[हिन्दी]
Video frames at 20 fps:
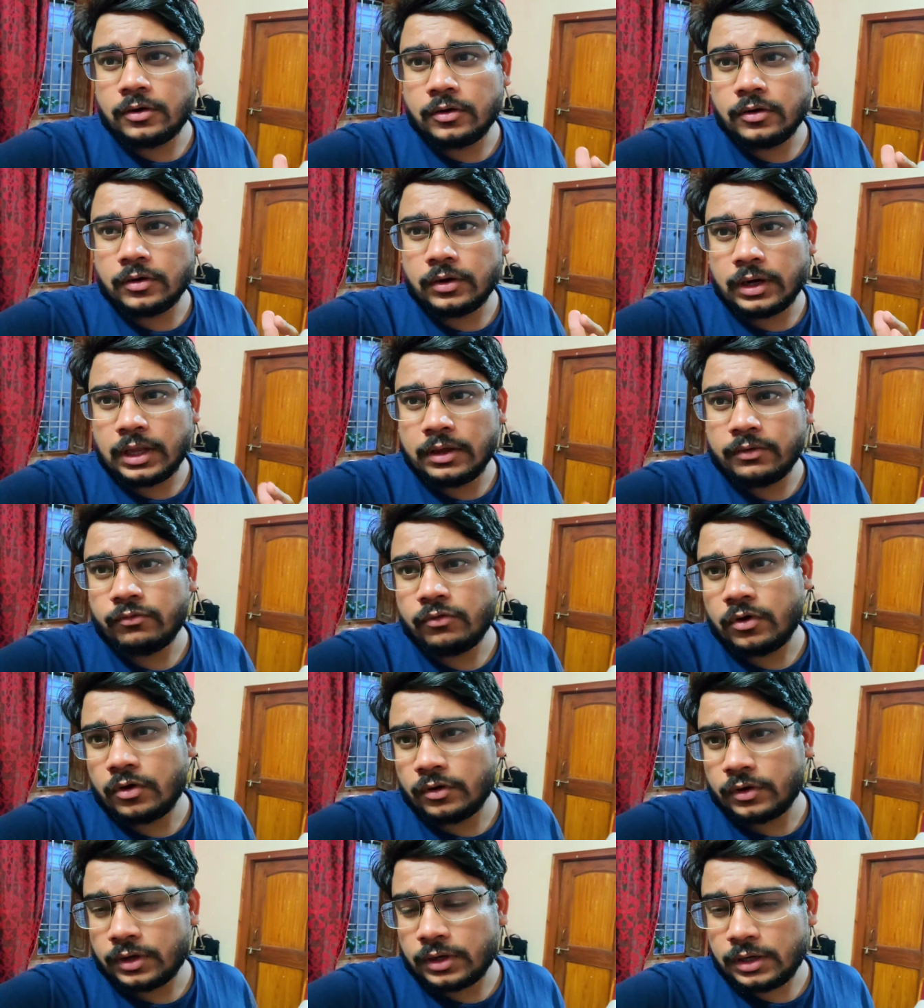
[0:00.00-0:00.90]
और नए
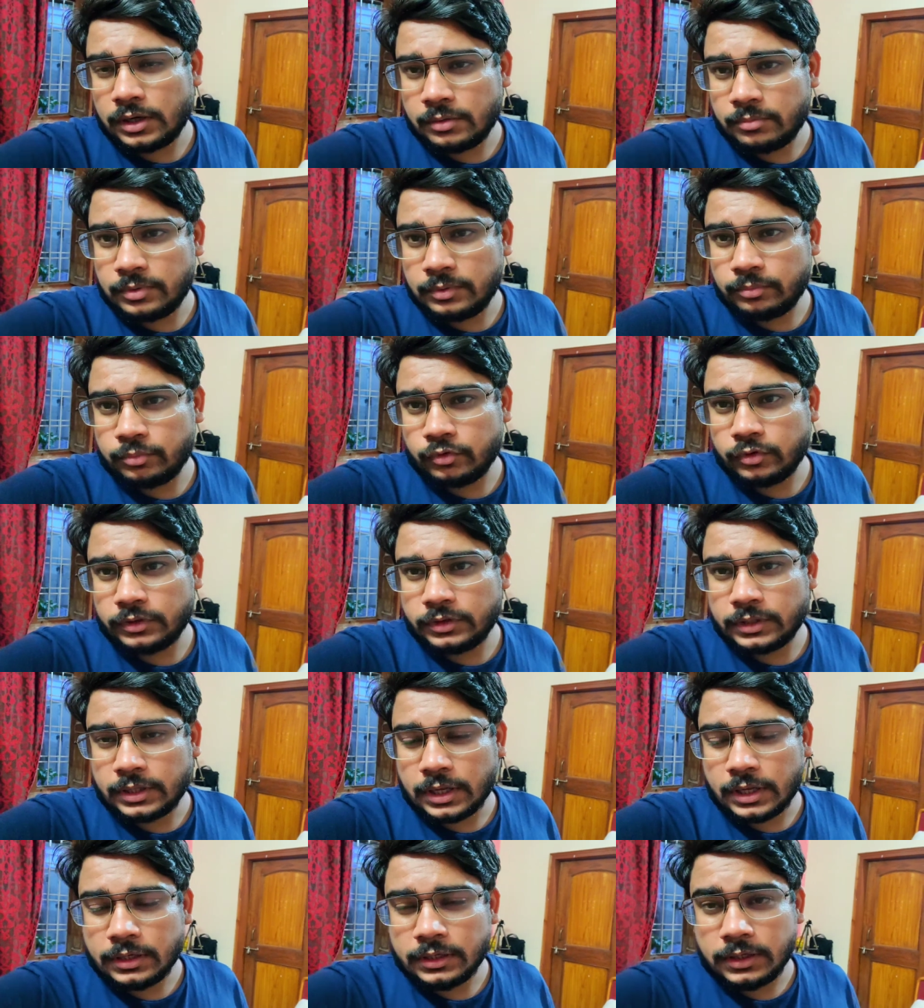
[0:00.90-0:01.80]
ब्लॉग के लिए भी पूरी
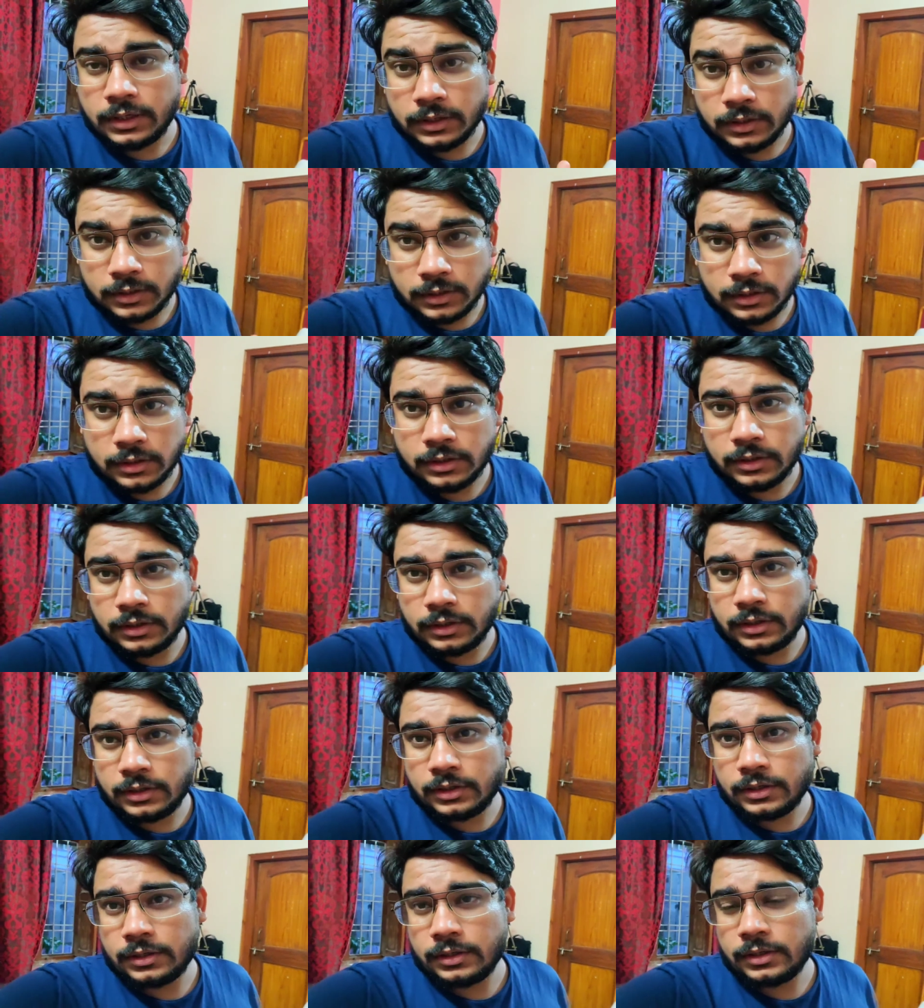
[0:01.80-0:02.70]
तैयारियाँ करनी
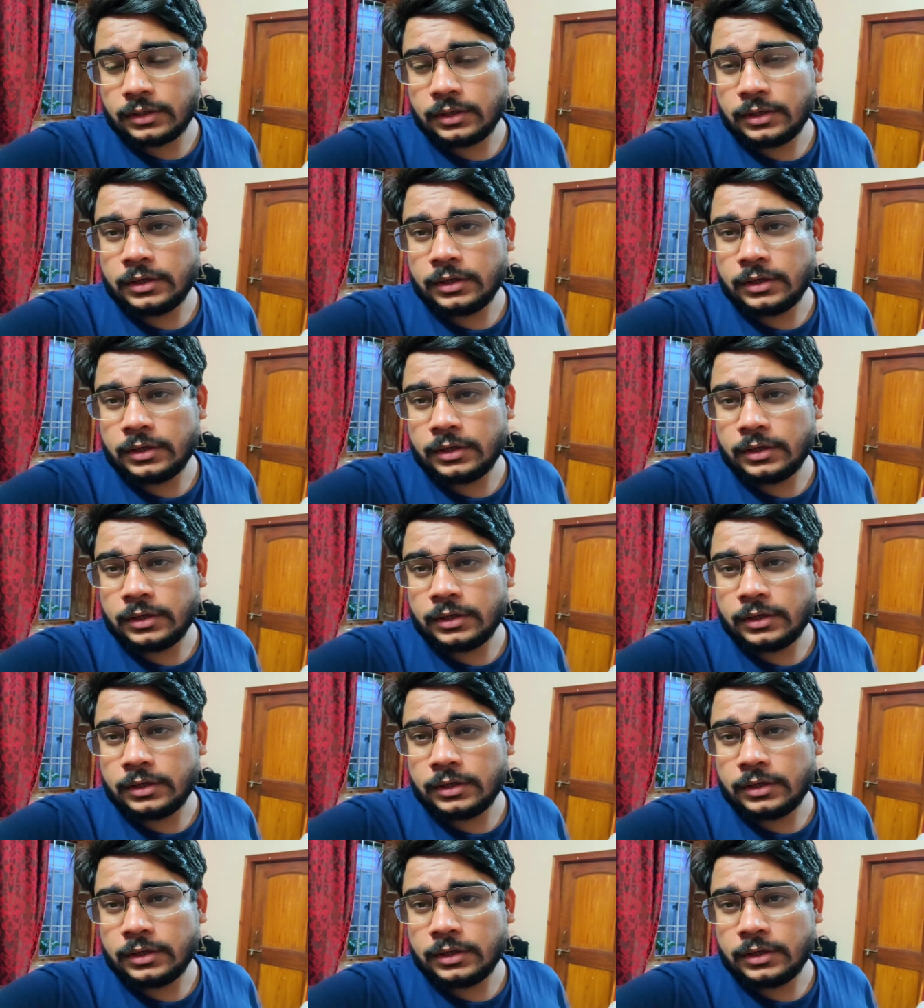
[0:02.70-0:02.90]
हैं